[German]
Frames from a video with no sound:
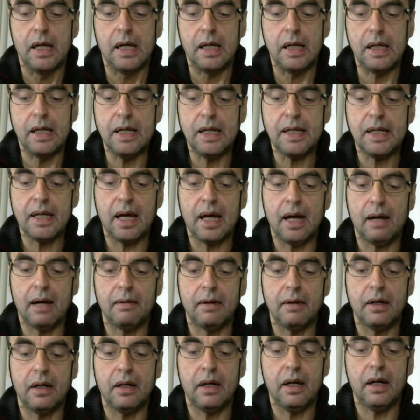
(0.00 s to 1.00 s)
Ich
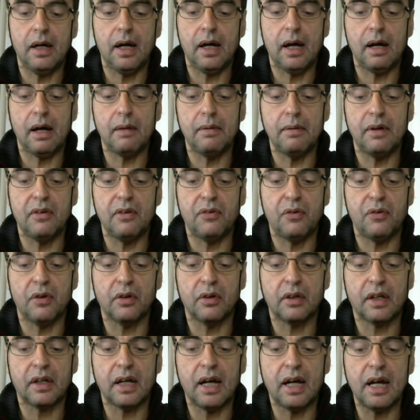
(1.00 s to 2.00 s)
aber habe
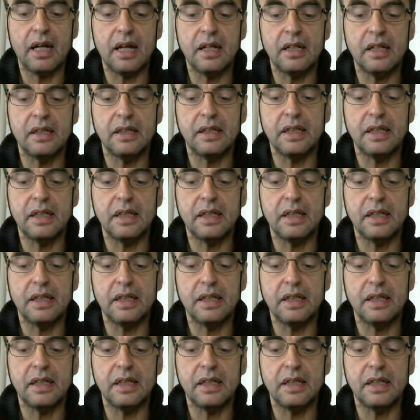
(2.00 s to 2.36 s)
von keinen